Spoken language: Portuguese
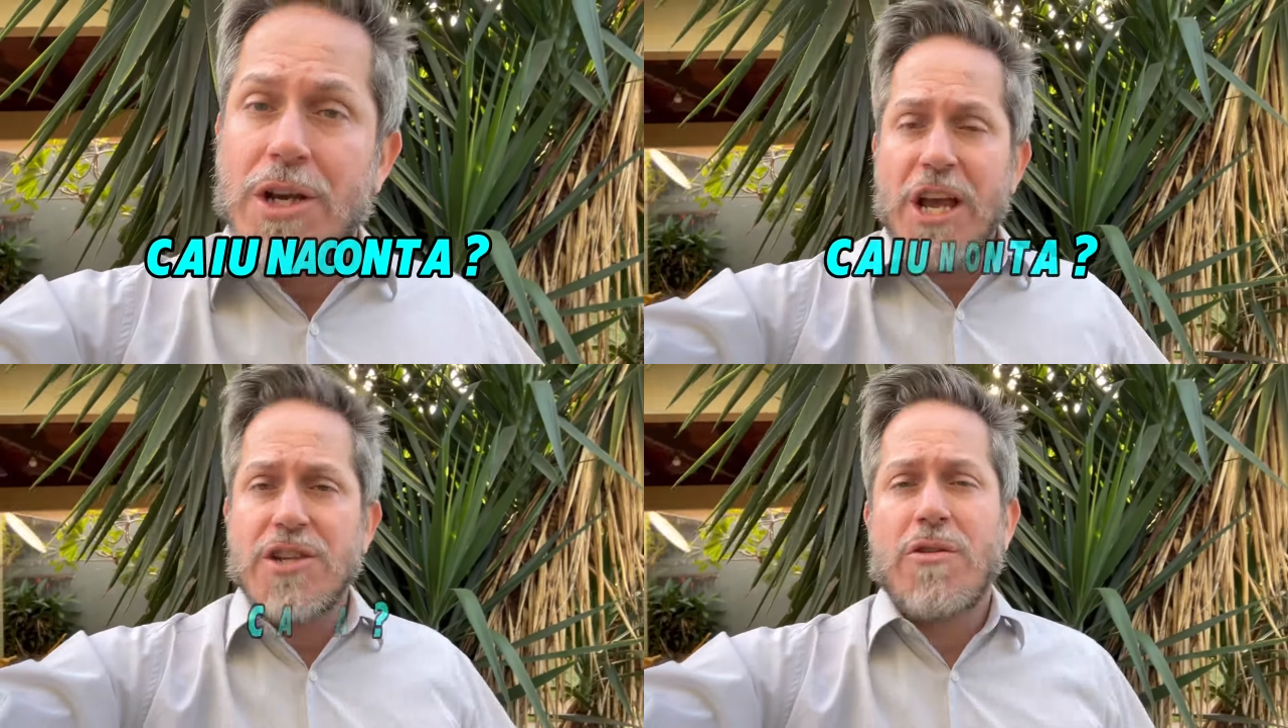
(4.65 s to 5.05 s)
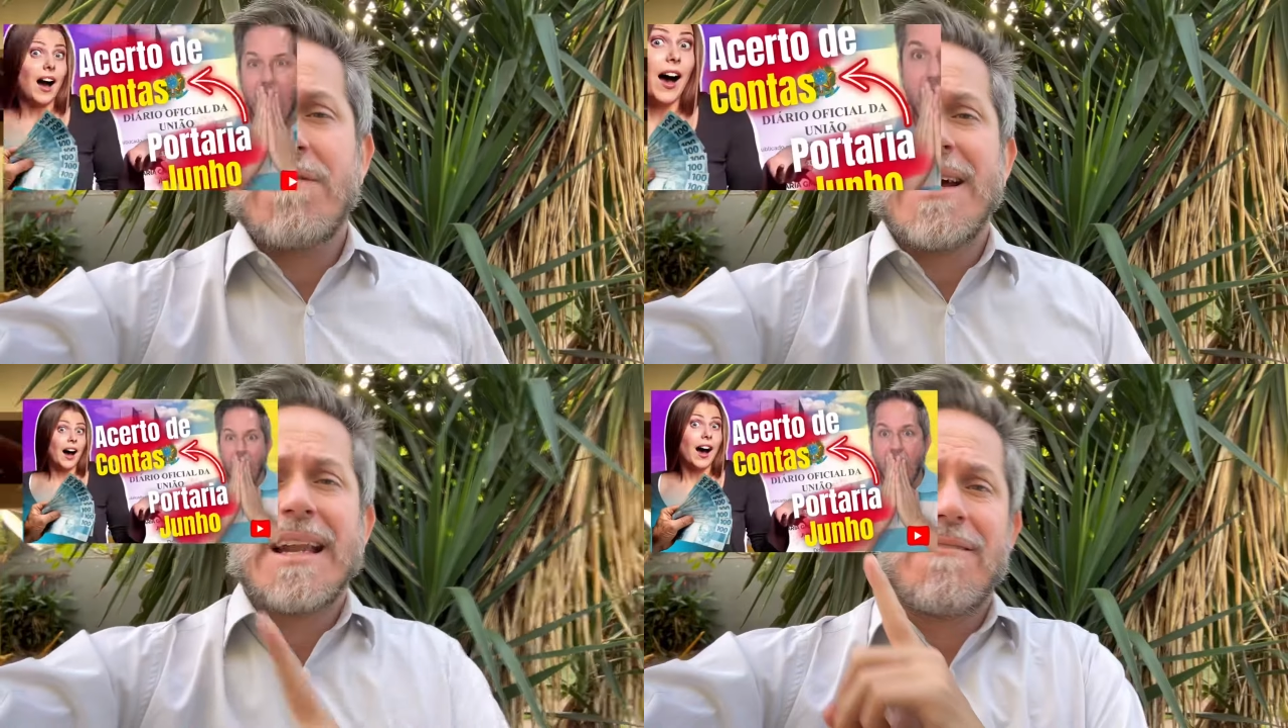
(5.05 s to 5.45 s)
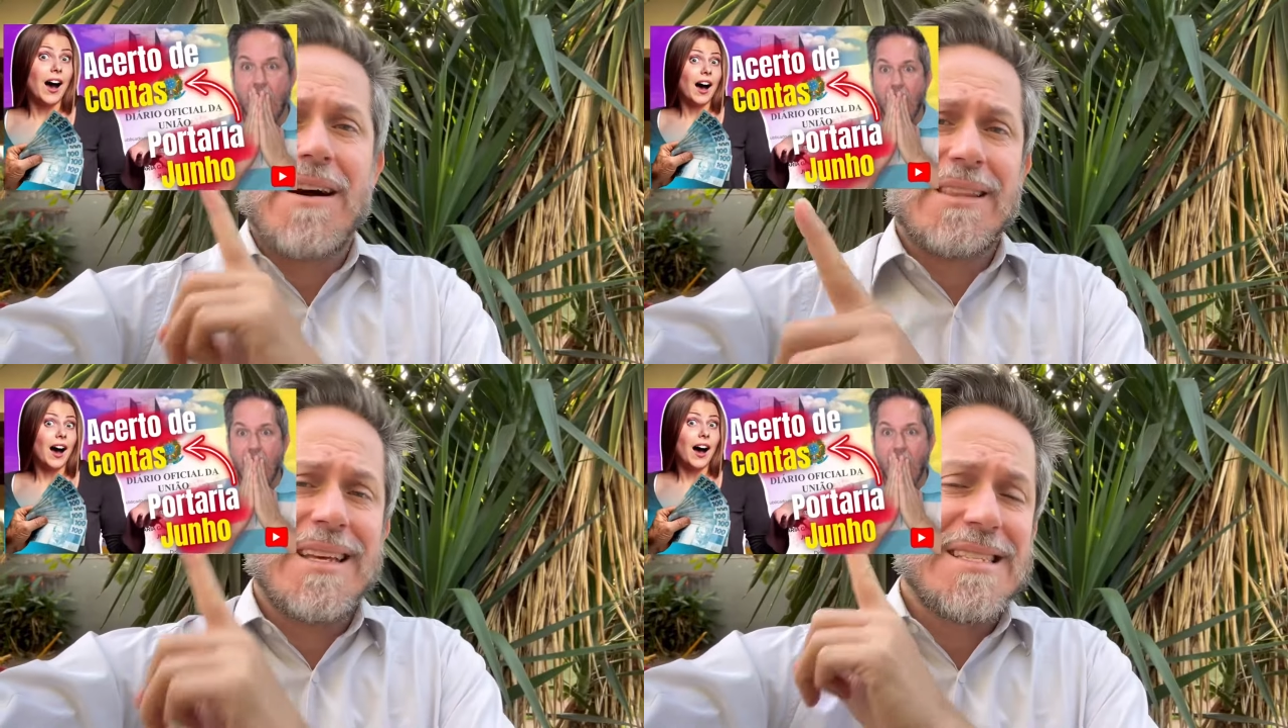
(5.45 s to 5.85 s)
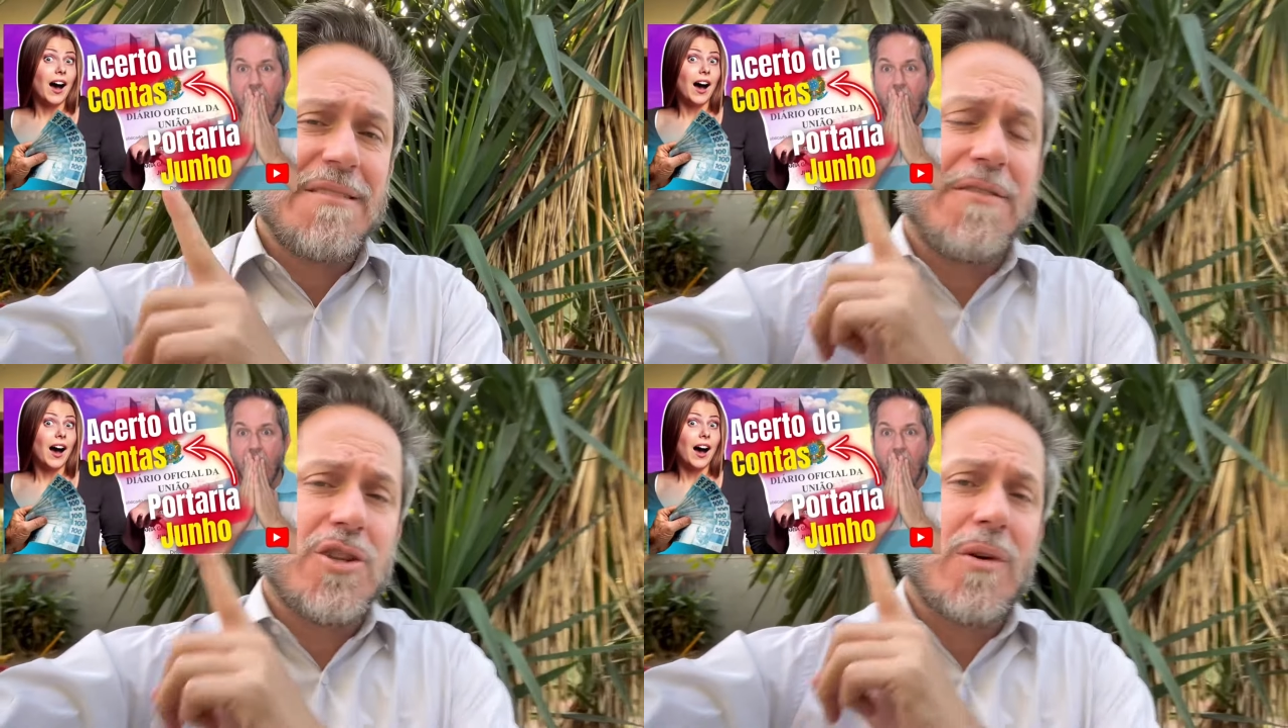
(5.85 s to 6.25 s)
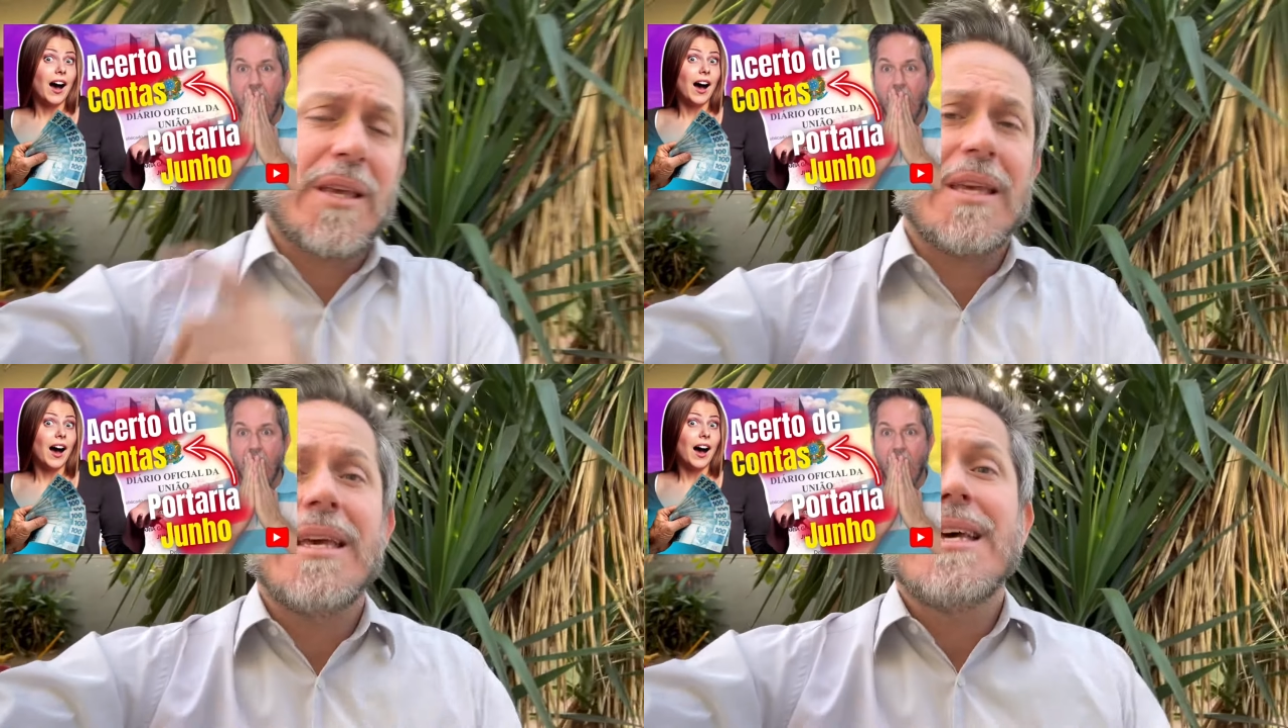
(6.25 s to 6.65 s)
Gente, eu havia gravado esse vídeo
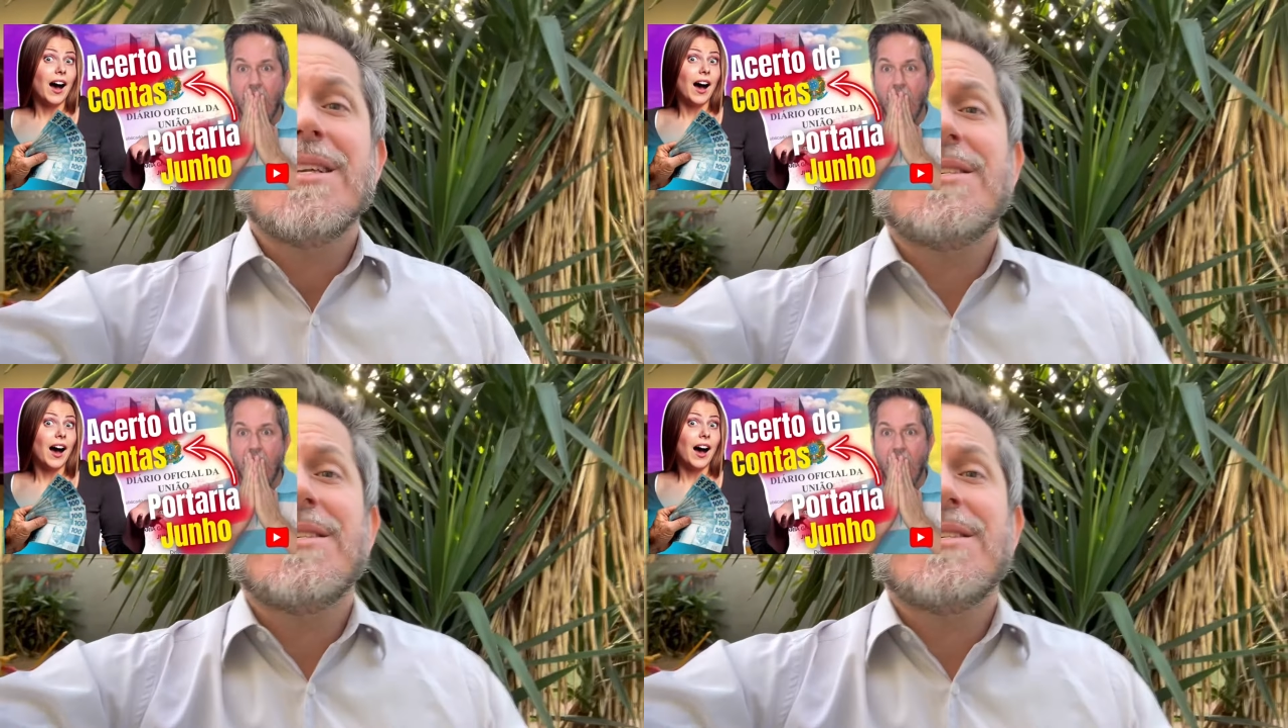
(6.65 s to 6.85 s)
aqui